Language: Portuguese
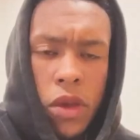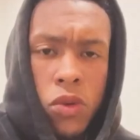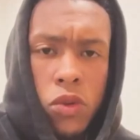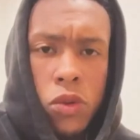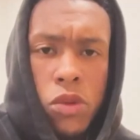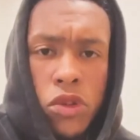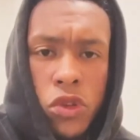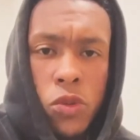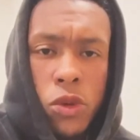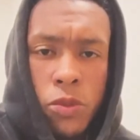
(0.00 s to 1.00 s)
um clube onde
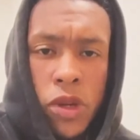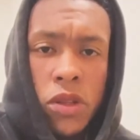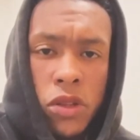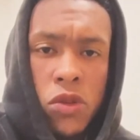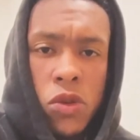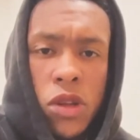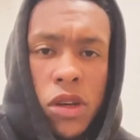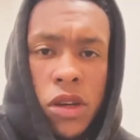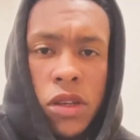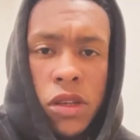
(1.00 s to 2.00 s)
meu pai iniciou a
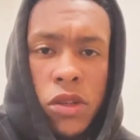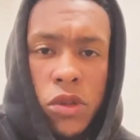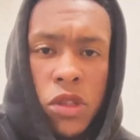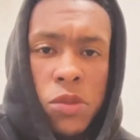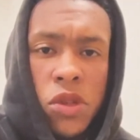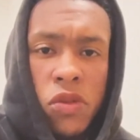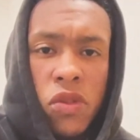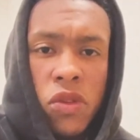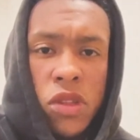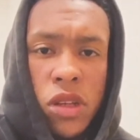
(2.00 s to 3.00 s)
carreira e eu sempre tive a
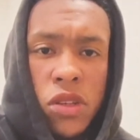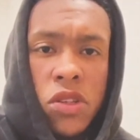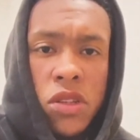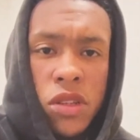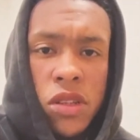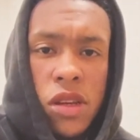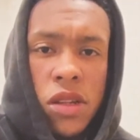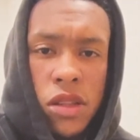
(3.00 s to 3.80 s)
vontade de iniciar ali